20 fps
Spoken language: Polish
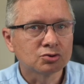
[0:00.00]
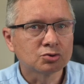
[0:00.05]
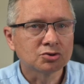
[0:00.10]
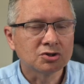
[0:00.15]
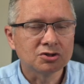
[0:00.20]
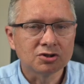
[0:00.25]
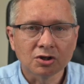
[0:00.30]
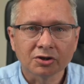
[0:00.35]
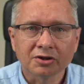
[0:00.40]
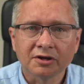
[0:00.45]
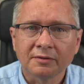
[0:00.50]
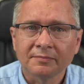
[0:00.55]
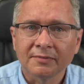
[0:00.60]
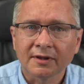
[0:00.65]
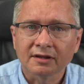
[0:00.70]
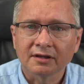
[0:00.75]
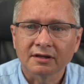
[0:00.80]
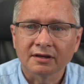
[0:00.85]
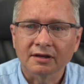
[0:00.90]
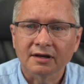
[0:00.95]
rzucić okiem
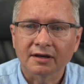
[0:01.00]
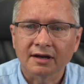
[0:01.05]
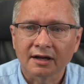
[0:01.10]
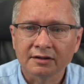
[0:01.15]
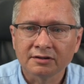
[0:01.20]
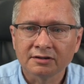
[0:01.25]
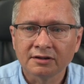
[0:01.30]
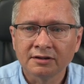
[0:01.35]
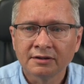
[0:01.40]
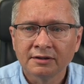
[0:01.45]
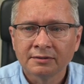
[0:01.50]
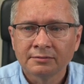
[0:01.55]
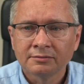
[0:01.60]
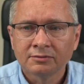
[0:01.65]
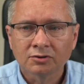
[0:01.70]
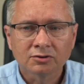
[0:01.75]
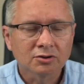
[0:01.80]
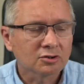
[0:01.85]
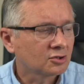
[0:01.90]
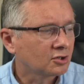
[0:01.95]
na te ekrany,
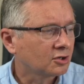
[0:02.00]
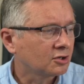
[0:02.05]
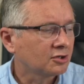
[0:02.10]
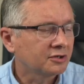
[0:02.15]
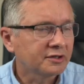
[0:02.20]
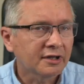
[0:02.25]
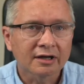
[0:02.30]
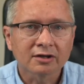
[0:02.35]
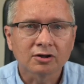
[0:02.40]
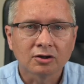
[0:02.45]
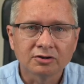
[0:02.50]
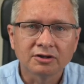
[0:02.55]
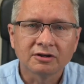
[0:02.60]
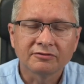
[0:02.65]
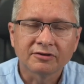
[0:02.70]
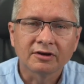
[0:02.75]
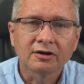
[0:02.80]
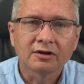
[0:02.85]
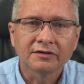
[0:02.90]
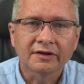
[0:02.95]
no to to jak one
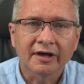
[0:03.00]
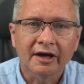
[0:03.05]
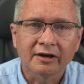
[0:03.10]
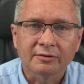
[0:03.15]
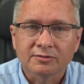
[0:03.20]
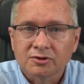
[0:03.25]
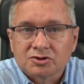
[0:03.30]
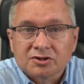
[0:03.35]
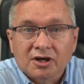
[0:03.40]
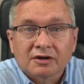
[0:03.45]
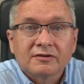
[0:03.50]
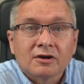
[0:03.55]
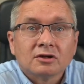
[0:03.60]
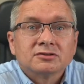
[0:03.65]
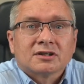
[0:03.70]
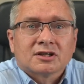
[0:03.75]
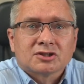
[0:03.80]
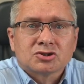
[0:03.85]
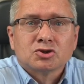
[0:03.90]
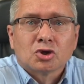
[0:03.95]
wyglądają, znaczy jak
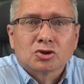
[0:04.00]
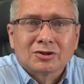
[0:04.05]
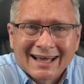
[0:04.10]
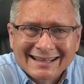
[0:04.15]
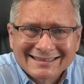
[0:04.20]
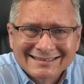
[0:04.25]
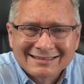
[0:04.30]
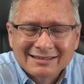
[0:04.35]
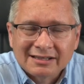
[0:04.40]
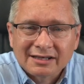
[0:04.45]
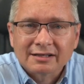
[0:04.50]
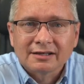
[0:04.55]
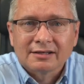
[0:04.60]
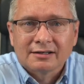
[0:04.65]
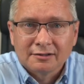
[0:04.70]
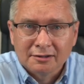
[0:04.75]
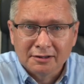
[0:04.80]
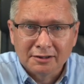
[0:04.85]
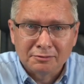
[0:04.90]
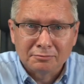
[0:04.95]
wygląda nasz
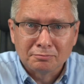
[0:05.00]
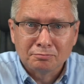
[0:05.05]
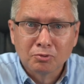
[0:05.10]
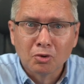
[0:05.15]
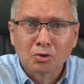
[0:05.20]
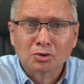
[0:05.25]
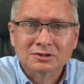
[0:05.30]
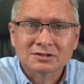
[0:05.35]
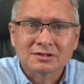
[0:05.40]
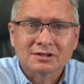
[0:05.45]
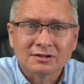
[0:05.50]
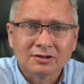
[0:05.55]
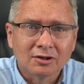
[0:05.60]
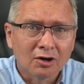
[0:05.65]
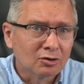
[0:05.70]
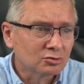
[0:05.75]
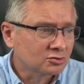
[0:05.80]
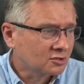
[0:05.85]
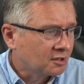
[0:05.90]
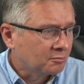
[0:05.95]
notatnik e, Books
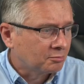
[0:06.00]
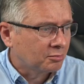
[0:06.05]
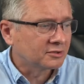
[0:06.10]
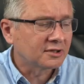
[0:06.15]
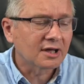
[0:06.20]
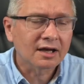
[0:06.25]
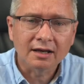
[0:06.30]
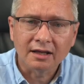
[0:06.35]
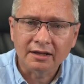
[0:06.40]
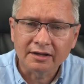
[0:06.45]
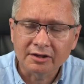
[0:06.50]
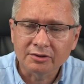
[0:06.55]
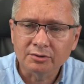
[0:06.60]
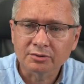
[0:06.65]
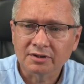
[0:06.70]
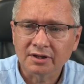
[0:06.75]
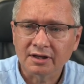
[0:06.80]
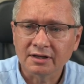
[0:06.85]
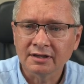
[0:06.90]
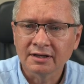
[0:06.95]
Note po naklejeniu
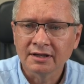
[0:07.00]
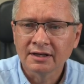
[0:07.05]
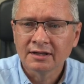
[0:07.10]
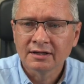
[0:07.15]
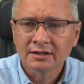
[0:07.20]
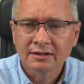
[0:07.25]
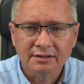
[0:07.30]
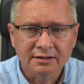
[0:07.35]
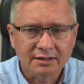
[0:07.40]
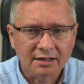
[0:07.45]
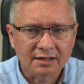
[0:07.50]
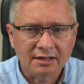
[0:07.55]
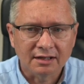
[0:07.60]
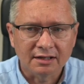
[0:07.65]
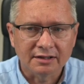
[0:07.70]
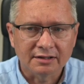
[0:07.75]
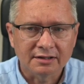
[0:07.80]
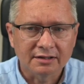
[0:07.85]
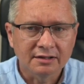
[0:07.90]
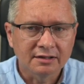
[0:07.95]
tej
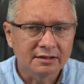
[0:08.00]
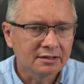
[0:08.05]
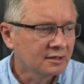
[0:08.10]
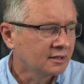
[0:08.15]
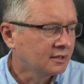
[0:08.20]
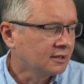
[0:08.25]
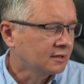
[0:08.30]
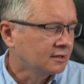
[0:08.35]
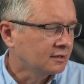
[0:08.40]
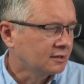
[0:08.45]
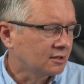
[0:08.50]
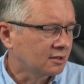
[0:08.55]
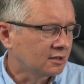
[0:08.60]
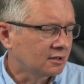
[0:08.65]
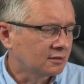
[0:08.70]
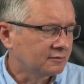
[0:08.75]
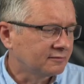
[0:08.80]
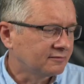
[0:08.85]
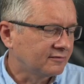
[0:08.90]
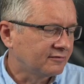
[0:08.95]
naklejki
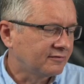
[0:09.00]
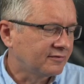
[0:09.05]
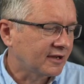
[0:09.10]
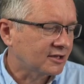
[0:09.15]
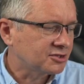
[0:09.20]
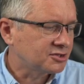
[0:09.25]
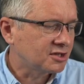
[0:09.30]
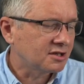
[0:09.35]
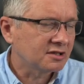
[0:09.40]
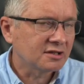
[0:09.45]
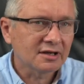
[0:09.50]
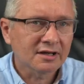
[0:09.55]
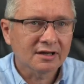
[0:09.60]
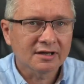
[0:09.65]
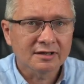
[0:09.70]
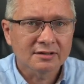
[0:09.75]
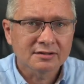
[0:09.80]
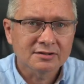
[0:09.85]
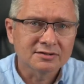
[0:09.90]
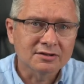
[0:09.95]
no,
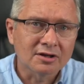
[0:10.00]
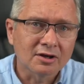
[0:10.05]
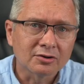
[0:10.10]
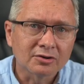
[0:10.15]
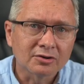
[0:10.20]
wrażenia z tej